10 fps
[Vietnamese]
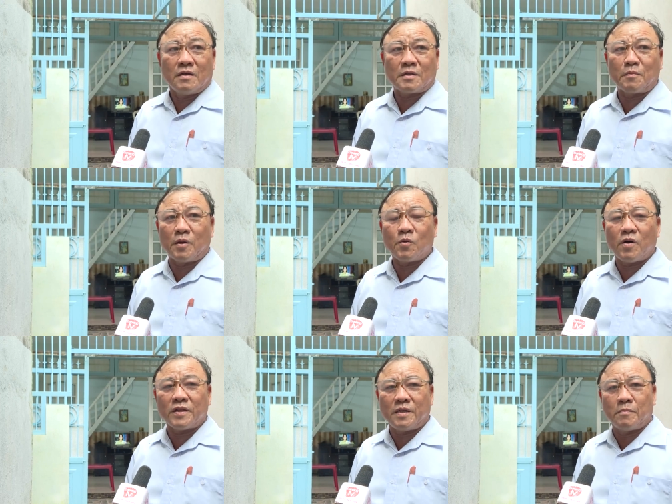Trong những năm
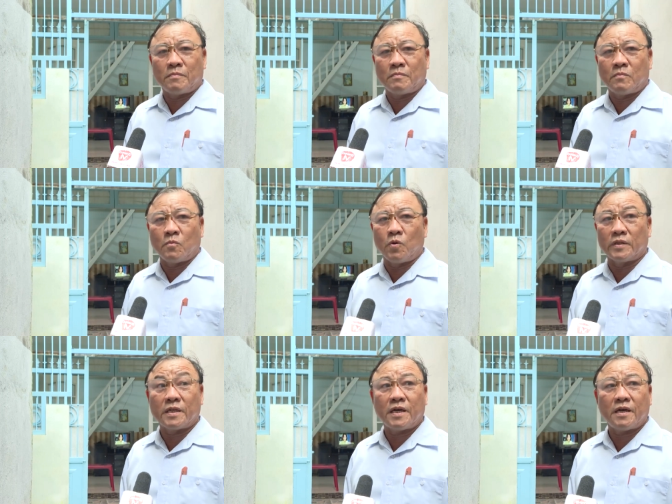qua thì
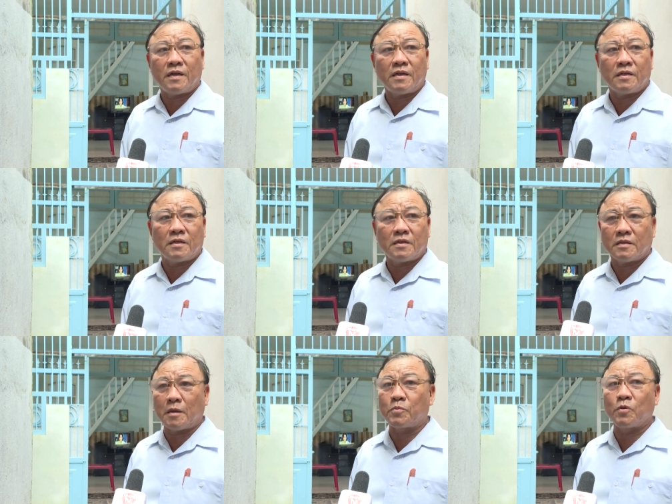quận Tân Khê là
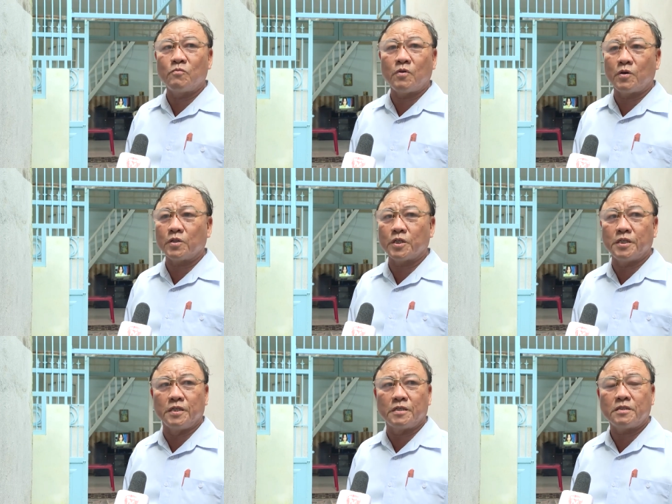tập trung vào cái
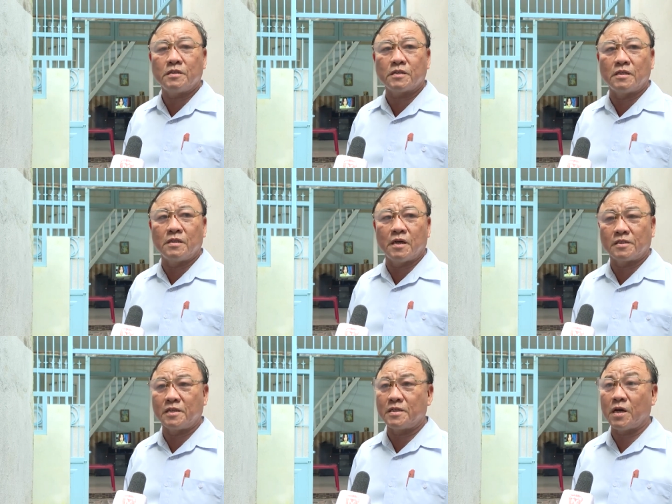thực hiện cái chương trình
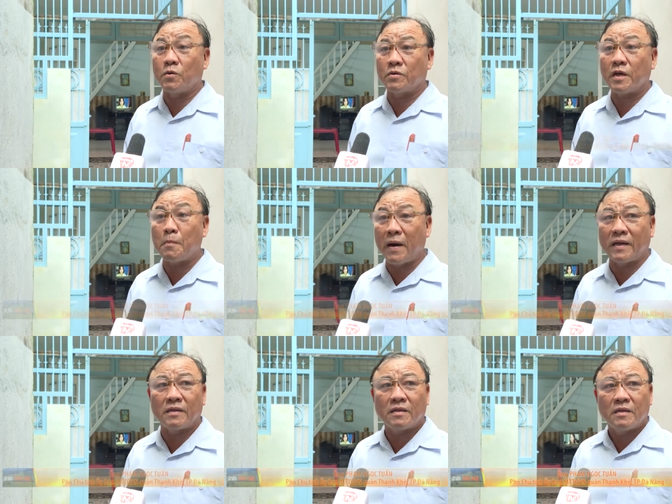an sinh xã hội rất là
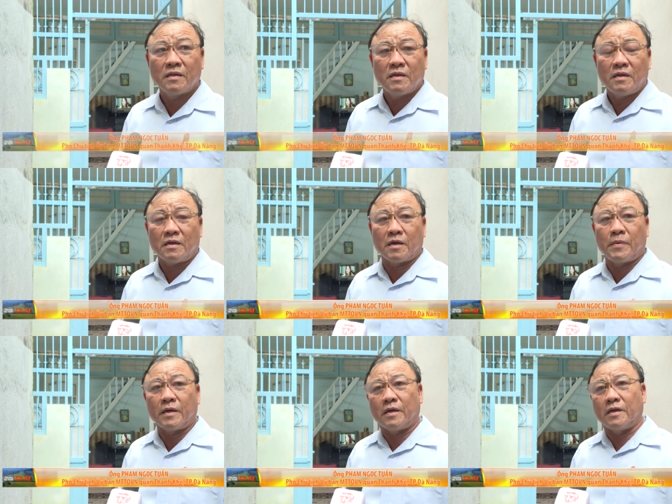mạnh,
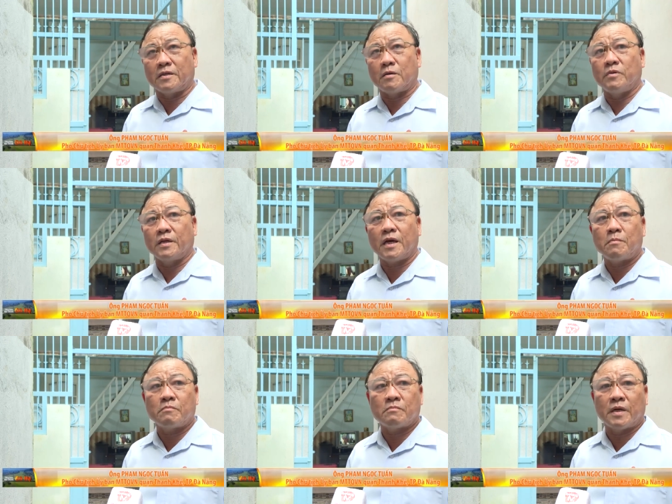đặc biệt là trong những
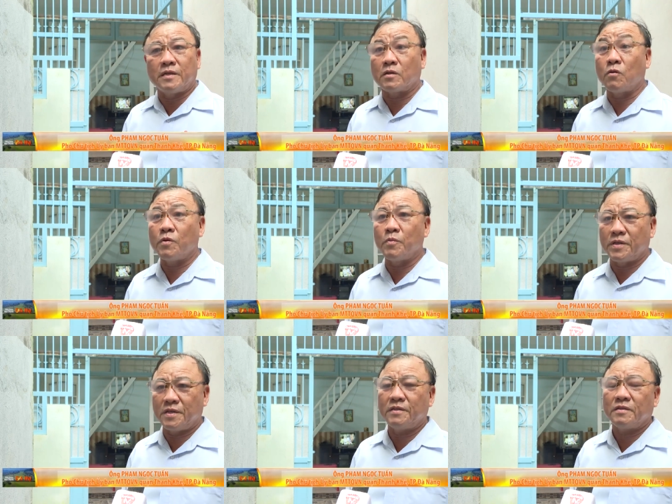năm đại dịch
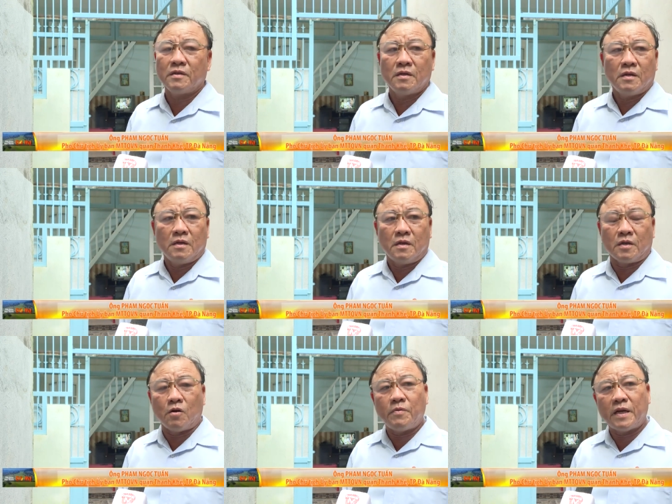Covid-19.
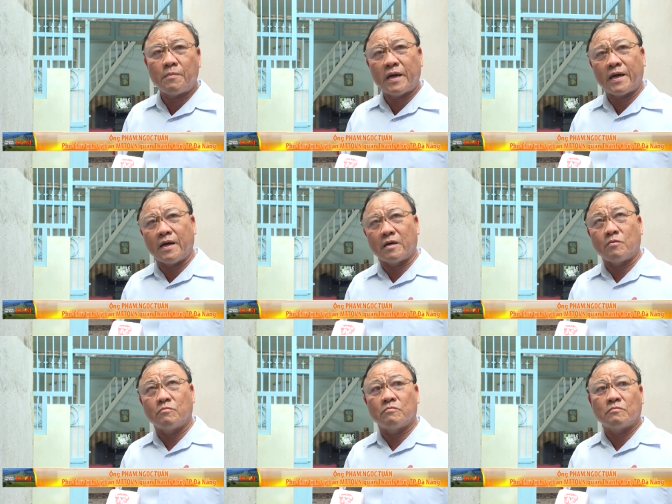Đối với năm
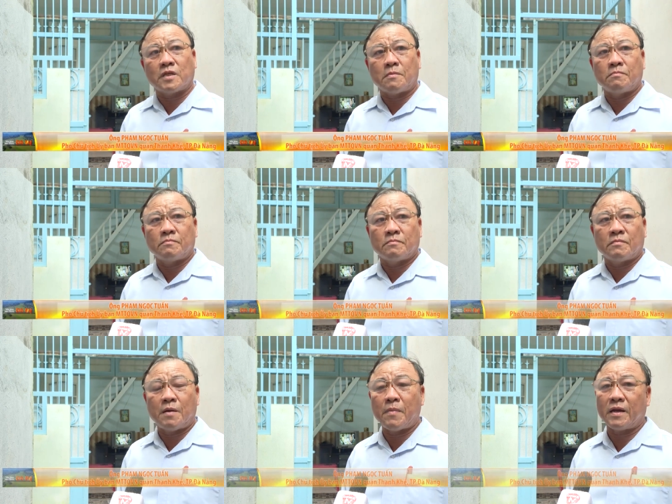
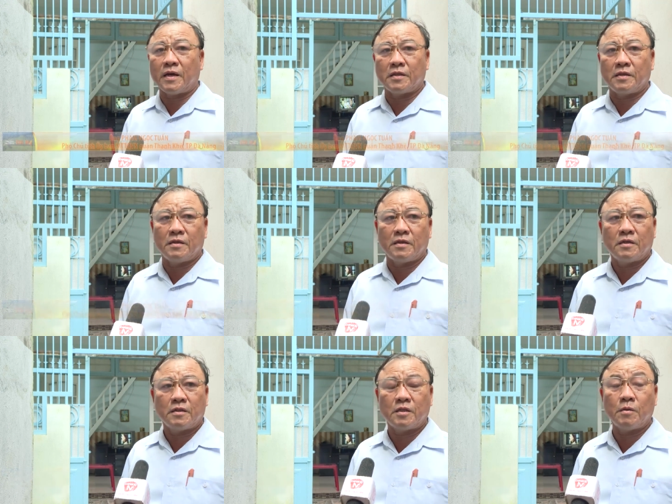2023 này thì
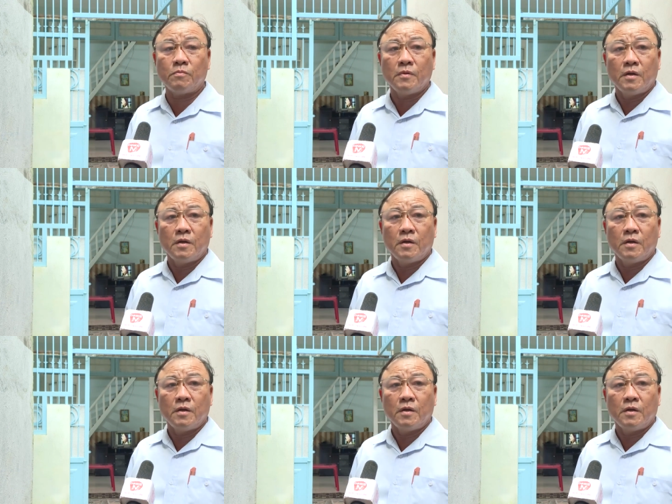tiếp